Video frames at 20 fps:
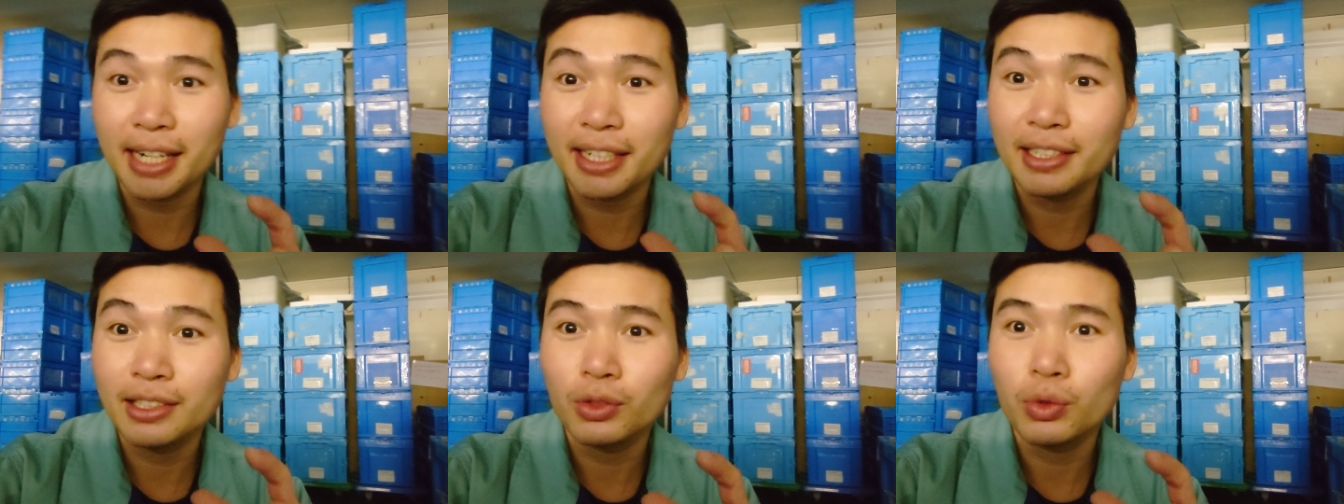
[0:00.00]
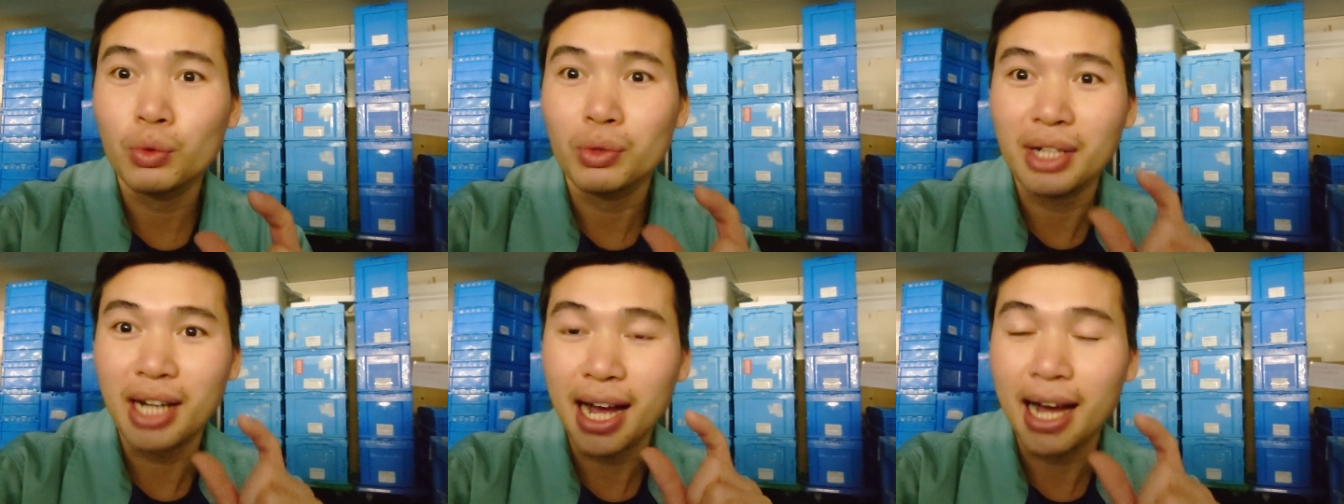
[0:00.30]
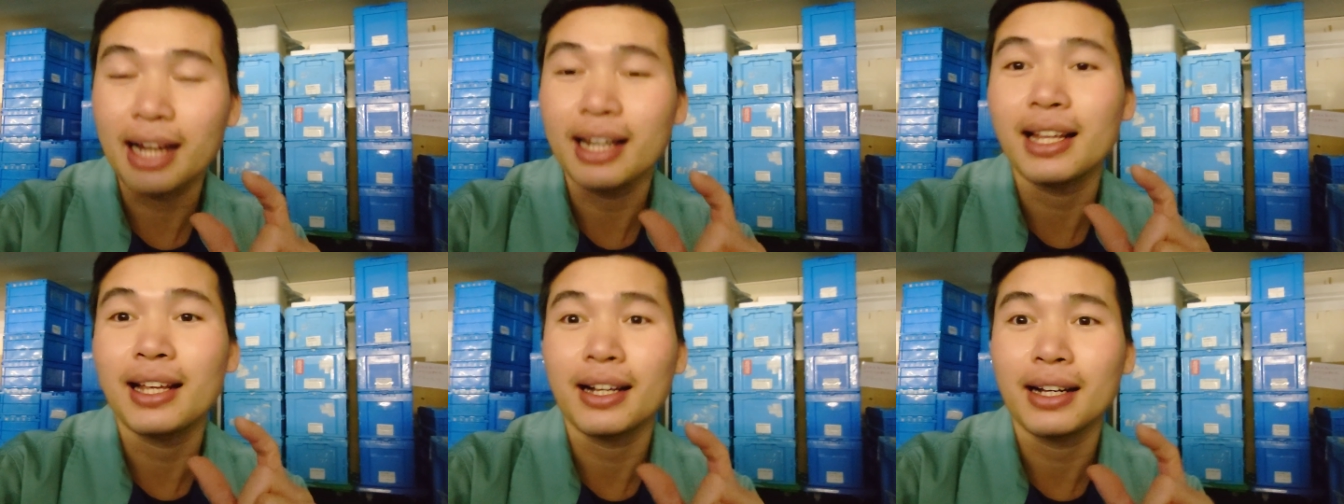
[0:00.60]
gia đình cũng
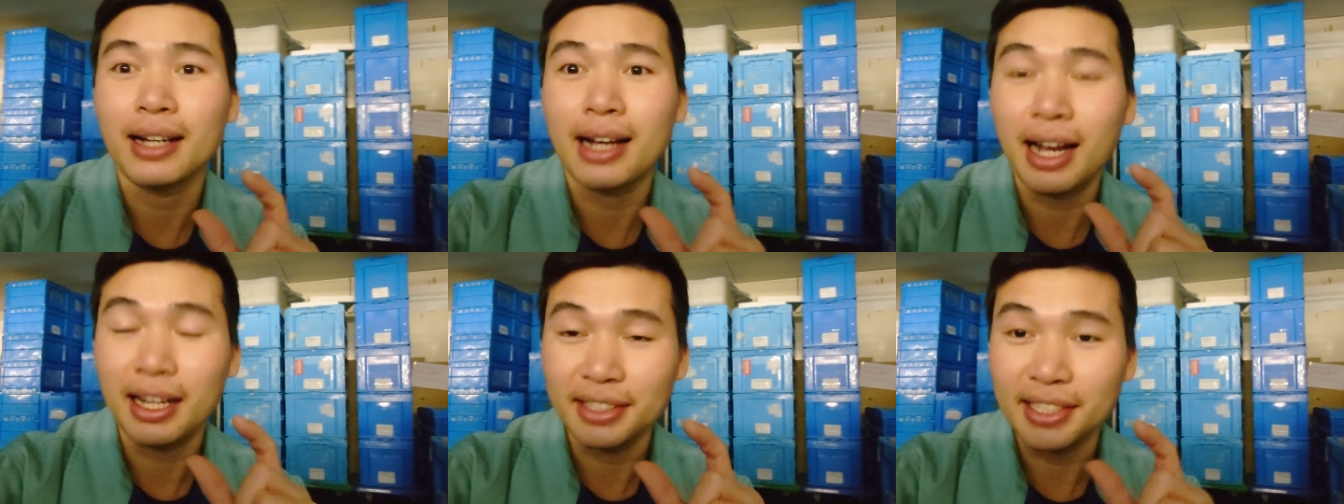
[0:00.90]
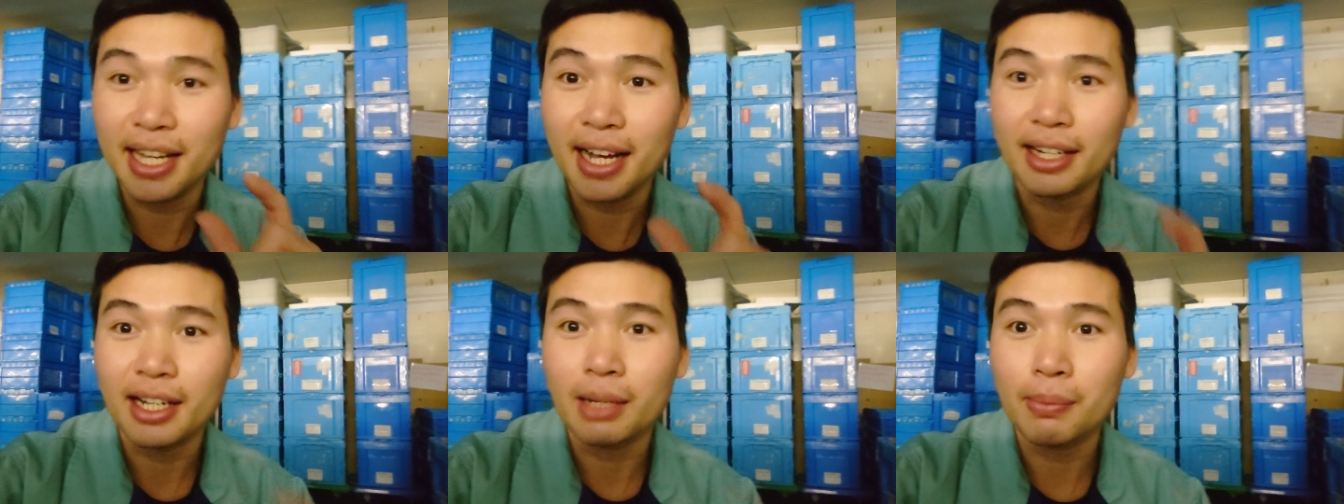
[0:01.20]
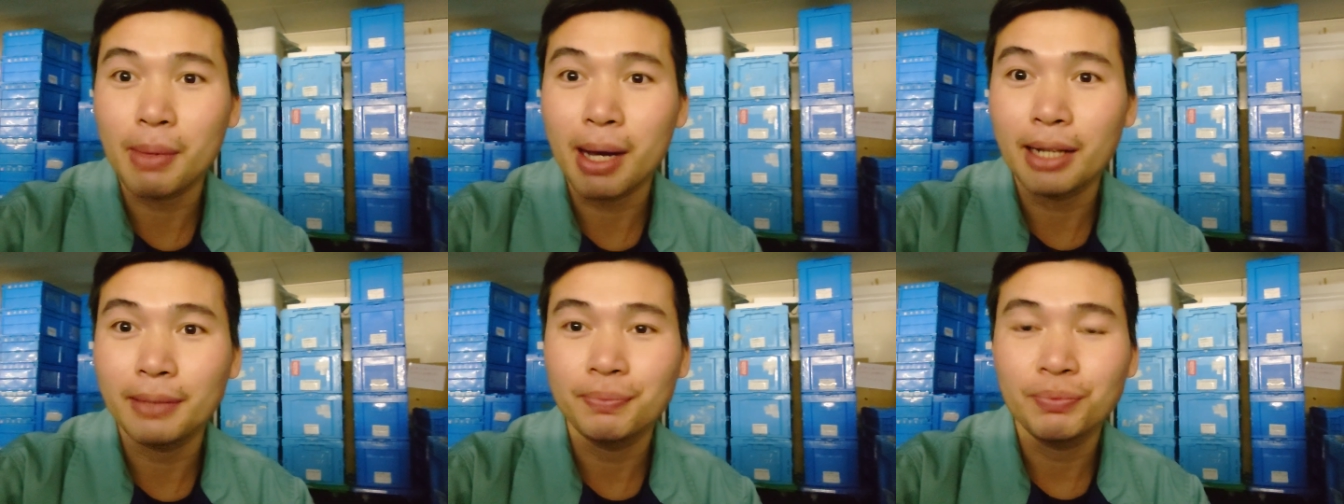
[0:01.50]
khá là khá giả
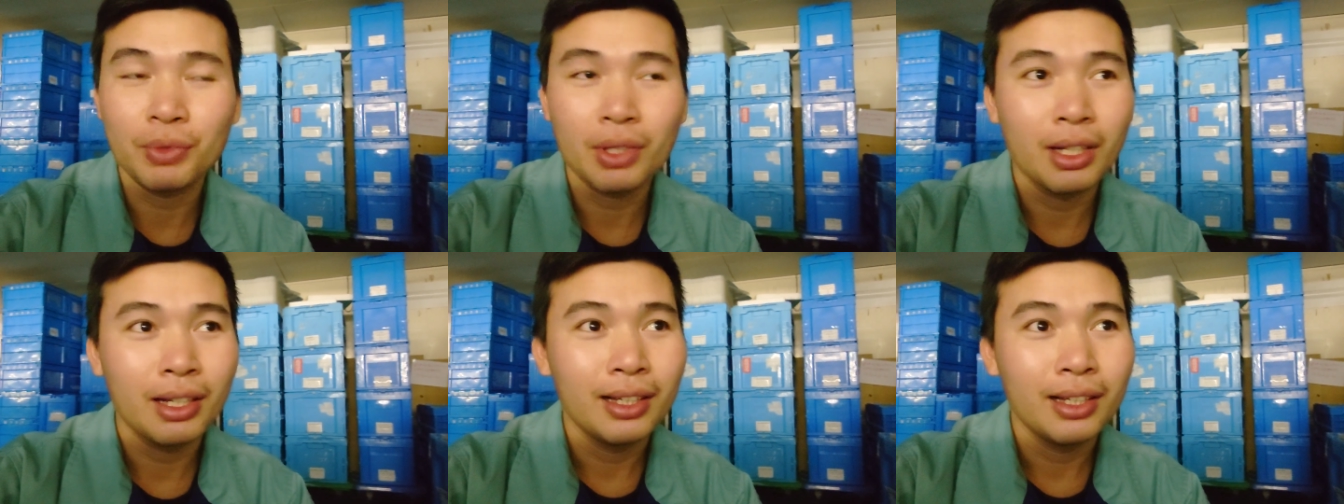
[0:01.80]
các bạn